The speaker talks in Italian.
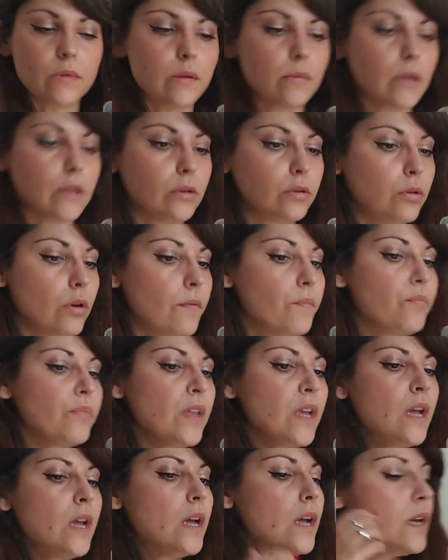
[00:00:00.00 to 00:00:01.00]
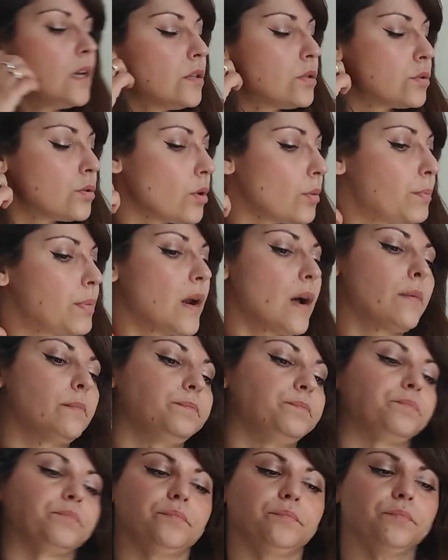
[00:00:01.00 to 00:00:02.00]
mi metto letto e sopra
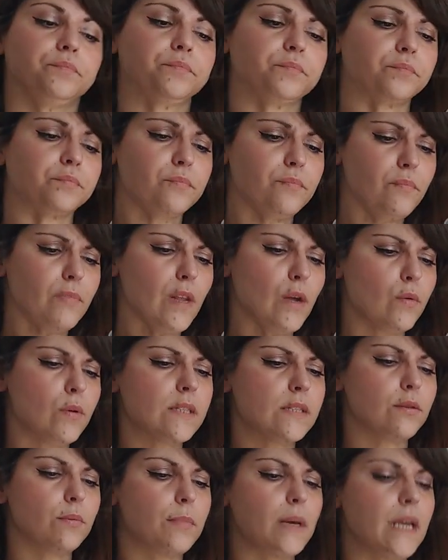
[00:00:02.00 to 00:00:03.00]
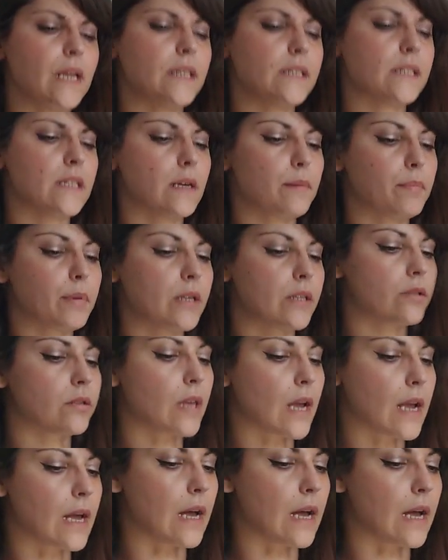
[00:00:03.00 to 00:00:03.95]
questo blazer preso da